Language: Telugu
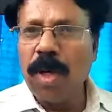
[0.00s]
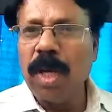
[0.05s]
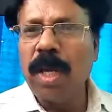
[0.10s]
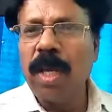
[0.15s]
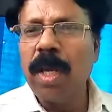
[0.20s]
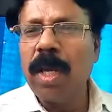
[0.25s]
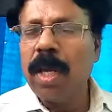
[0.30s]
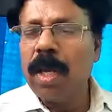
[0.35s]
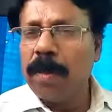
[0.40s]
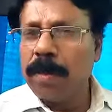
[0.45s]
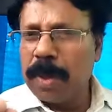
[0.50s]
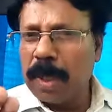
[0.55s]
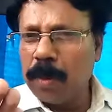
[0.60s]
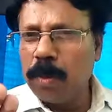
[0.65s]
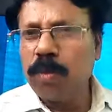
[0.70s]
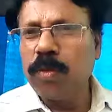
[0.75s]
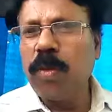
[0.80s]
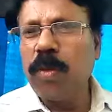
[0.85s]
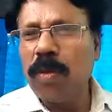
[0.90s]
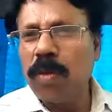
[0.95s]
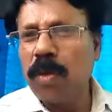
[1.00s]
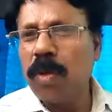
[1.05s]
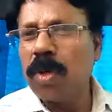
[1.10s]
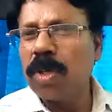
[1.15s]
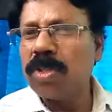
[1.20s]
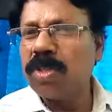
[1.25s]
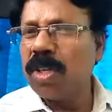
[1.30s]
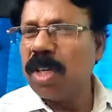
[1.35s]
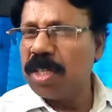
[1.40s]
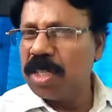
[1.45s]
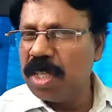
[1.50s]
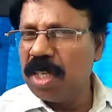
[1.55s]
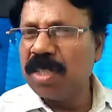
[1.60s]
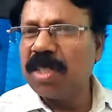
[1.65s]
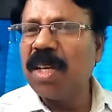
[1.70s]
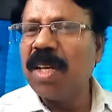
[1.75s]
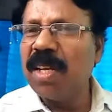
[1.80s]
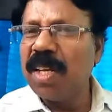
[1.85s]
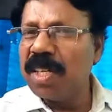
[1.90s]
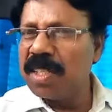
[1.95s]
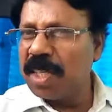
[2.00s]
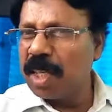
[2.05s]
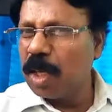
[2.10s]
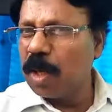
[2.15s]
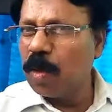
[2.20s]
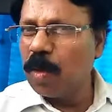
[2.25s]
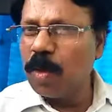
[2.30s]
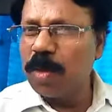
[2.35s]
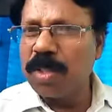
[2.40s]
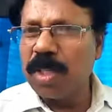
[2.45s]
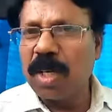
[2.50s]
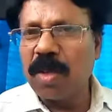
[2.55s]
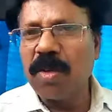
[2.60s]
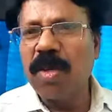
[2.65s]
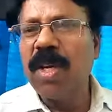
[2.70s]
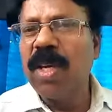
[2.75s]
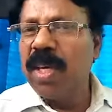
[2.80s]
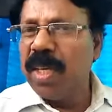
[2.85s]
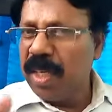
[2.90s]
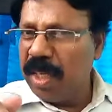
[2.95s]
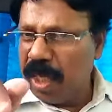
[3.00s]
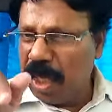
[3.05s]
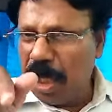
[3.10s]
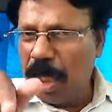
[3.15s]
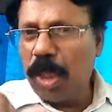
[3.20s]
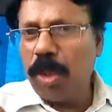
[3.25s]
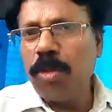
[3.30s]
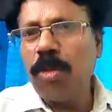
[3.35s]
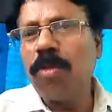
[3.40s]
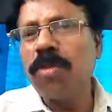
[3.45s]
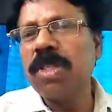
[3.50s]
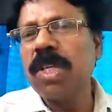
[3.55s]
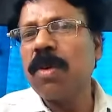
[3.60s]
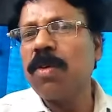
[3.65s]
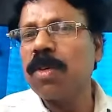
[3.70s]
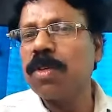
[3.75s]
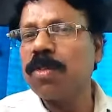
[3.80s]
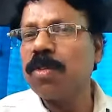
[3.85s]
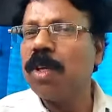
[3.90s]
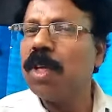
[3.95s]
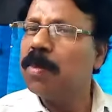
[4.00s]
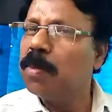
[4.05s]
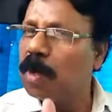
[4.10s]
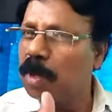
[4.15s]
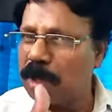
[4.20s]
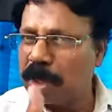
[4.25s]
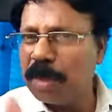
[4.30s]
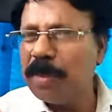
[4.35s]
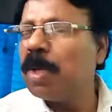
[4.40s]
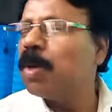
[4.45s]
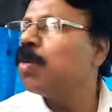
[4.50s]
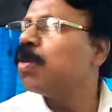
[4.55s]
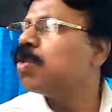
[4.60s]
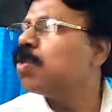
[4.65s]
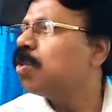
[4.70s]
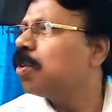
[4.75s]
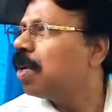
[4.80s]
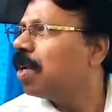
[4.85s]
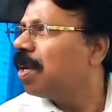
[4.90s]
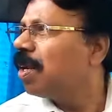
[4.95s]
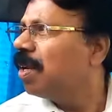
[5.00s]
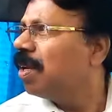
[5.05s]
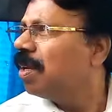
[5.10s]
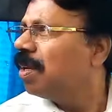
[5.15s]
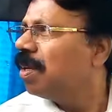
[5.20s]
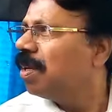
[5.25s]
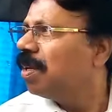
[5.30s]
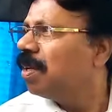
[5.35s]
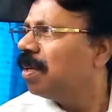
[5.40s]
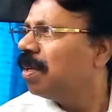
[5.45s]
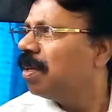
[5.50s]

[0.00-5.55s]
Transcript: అవునులే ప్రభుత్వ ఉద్యోగస్తుల జీతాలనే సగం కోశారు ఈ నిత్యావసర వస్తువుల్ని మొత్తమే కోసుంటారులే